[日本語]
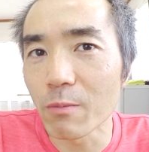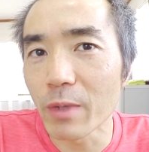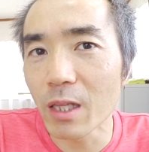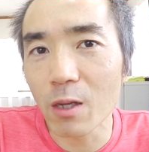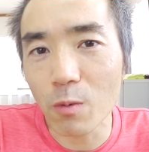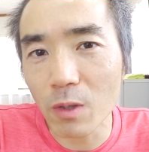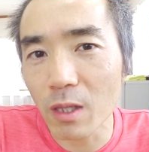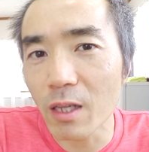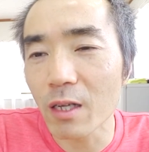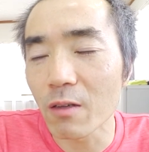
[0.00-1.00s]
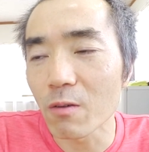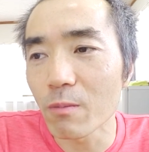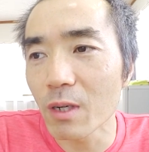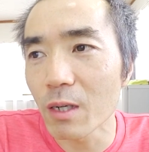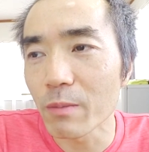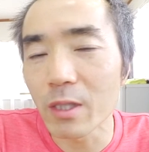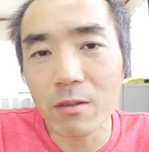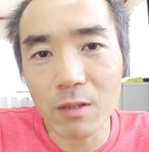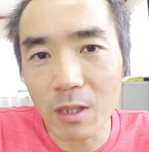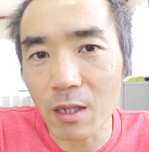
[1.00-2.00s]
は見えないことはないけど、まあ見
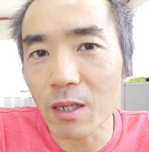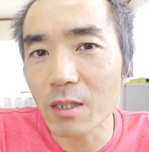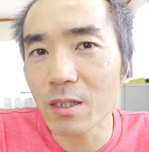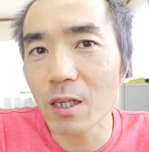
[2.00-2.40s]
にくいから、